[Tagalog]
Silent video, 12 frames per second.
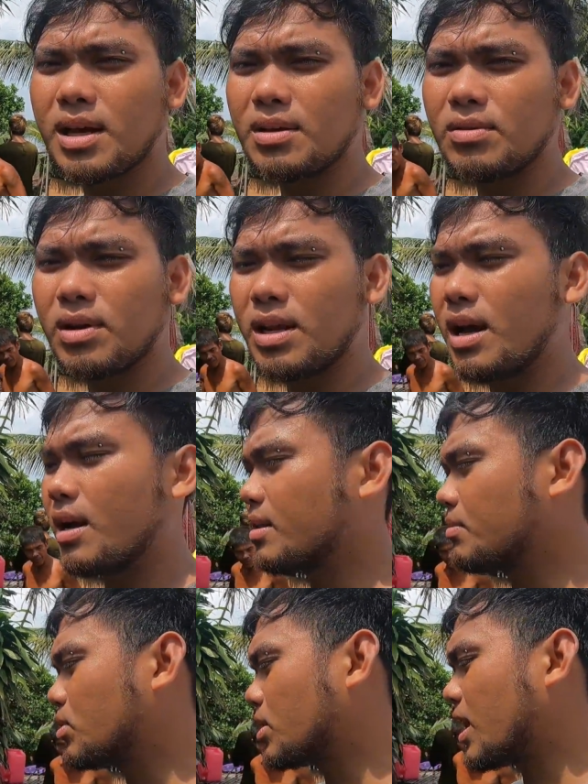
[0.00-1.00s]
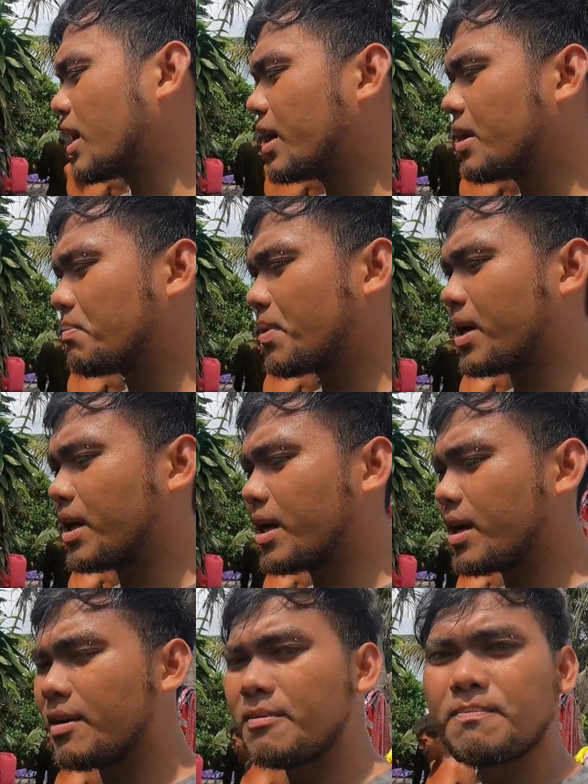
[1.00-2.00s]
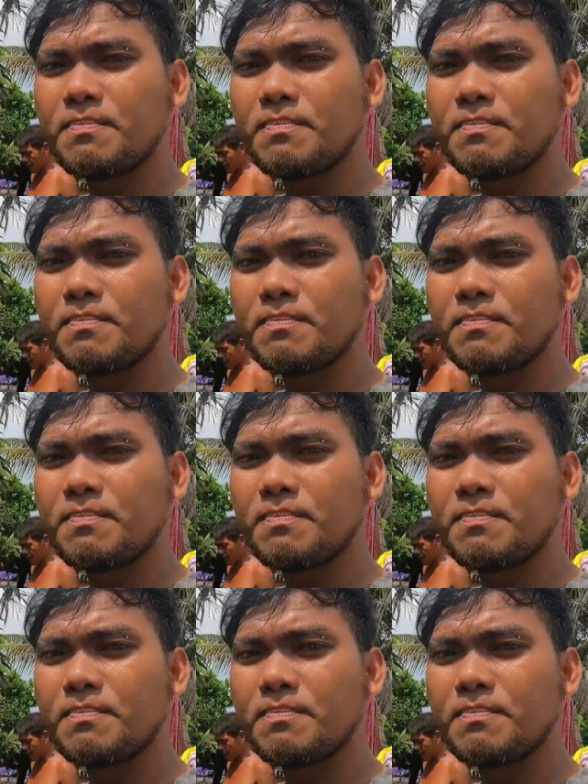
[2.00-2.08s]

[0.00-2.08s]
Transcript: ka, no? kailangan mo talaga ng pahinga.